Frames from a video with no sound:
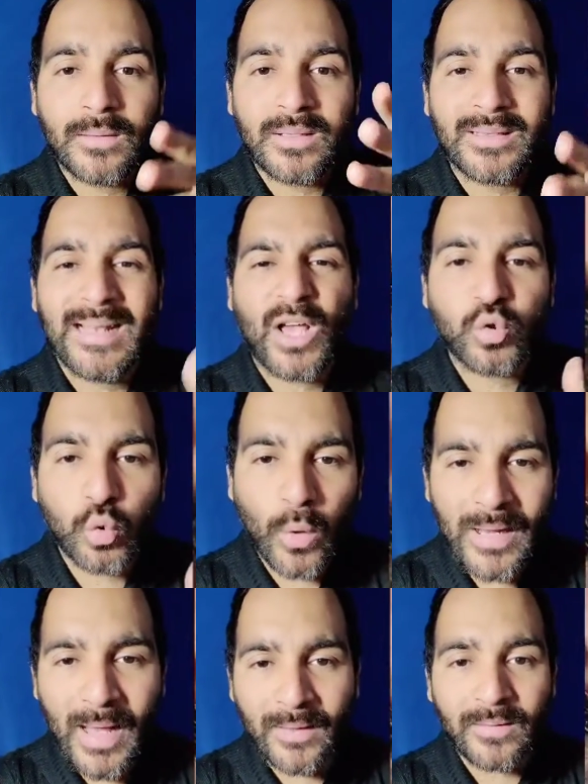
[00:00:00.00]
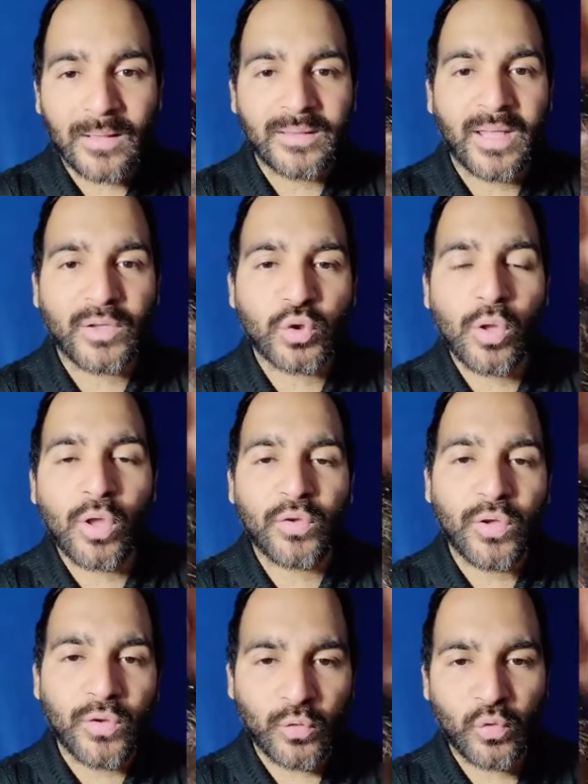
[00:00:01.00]
las suelas de
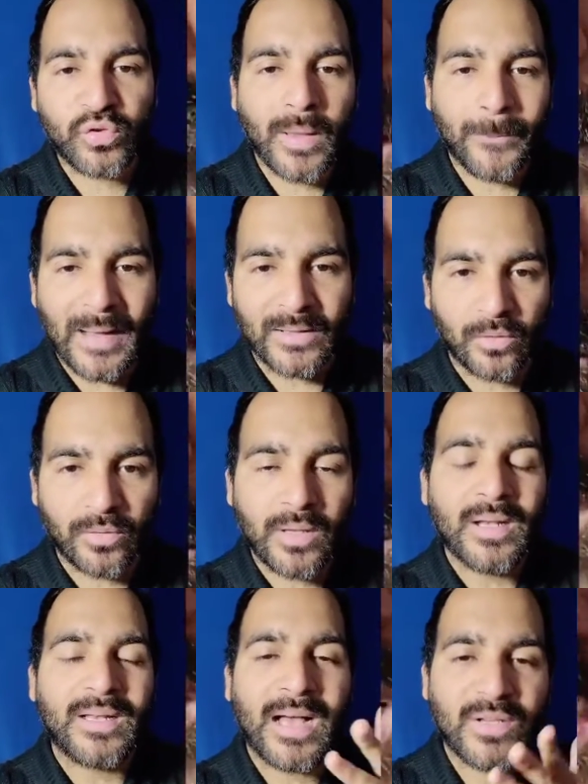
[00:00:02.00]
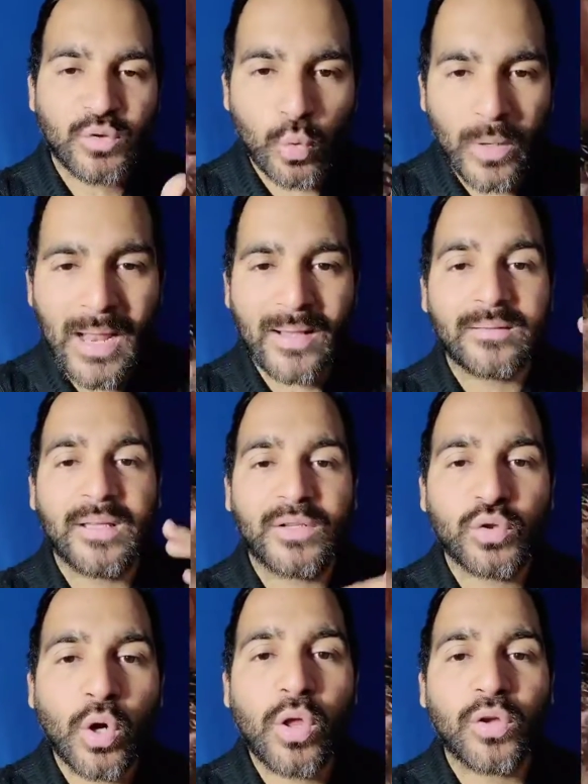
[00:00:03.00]
todos sus zapatos, las suelas
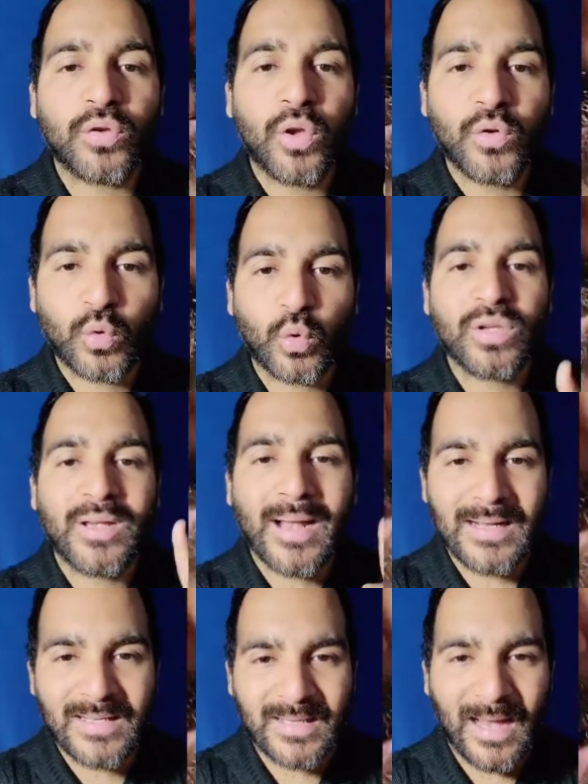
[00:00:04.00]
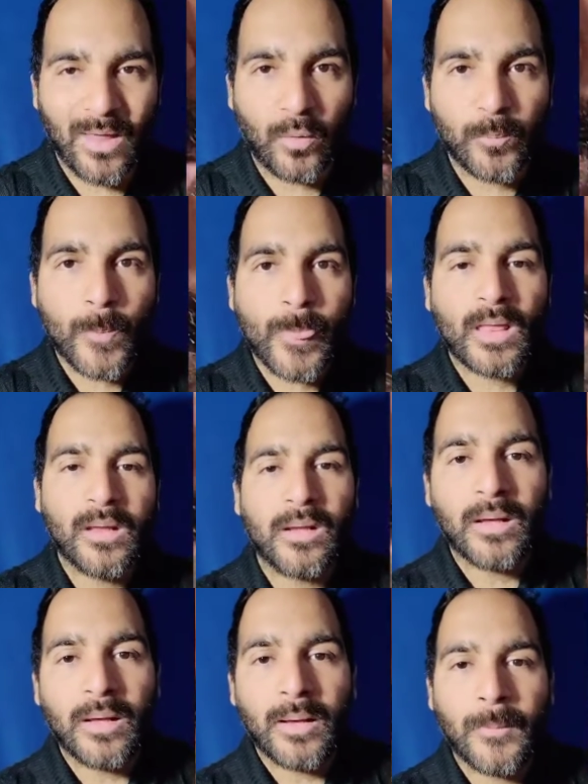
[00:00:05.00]
de todos sus calzados.
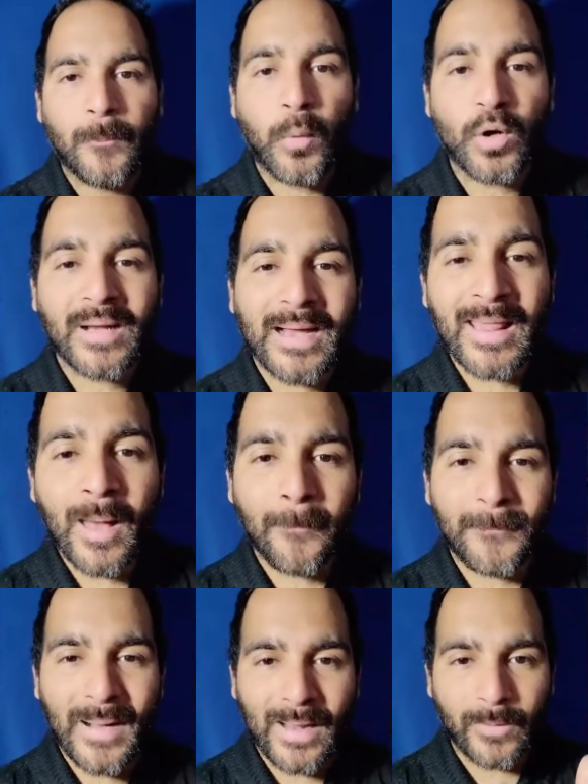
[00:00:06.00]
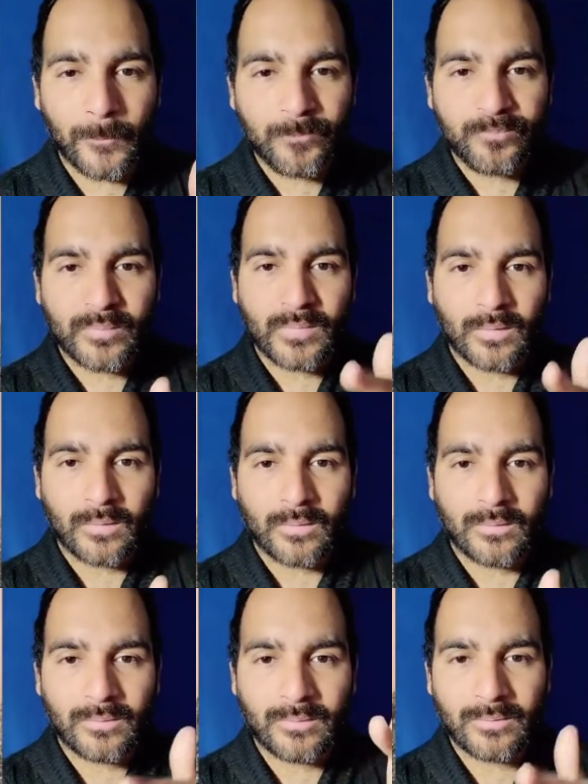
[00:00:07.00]
Por cada par
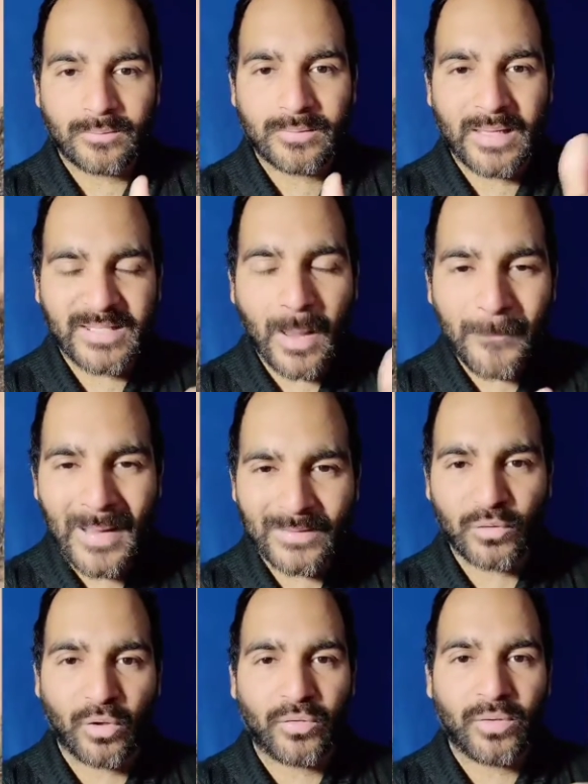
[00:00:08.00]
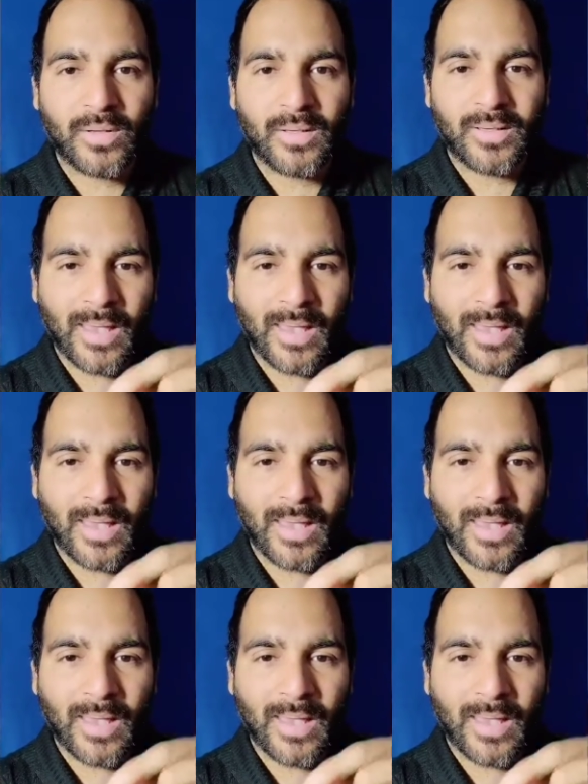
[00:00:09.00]
de zapatos que